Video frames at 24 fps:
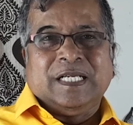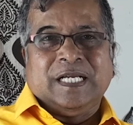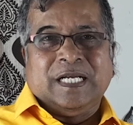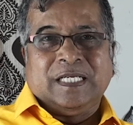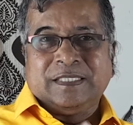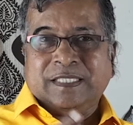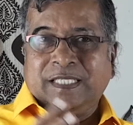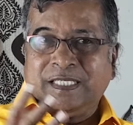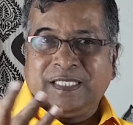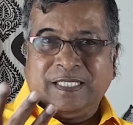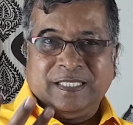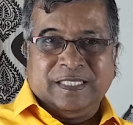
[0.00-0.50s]

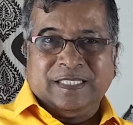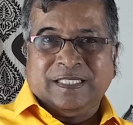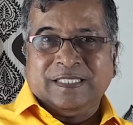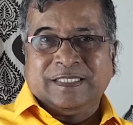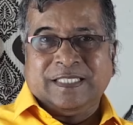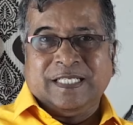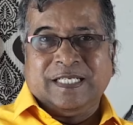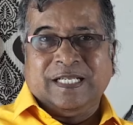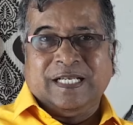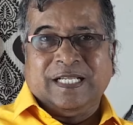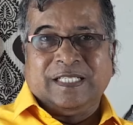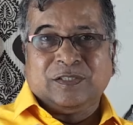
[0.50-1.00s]
அது என்னங்கிறது
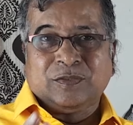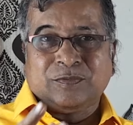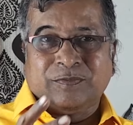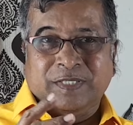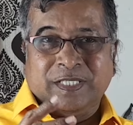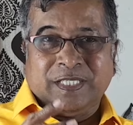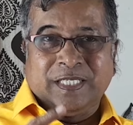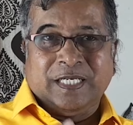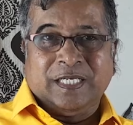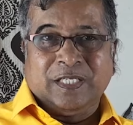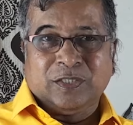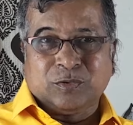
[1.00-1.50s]
தெரியல அது
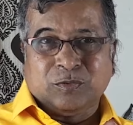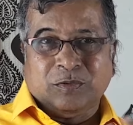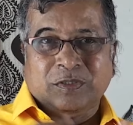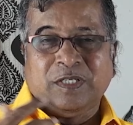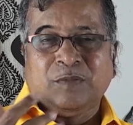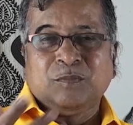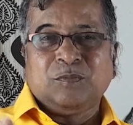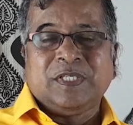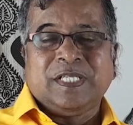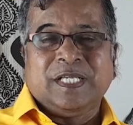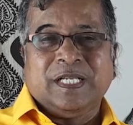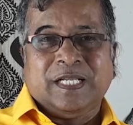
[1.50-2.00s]
வாயால் சொல்ல
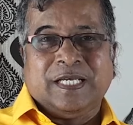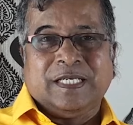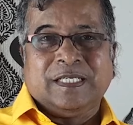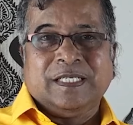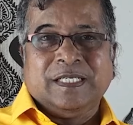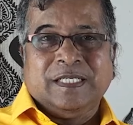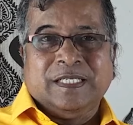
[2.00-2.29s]
முடியல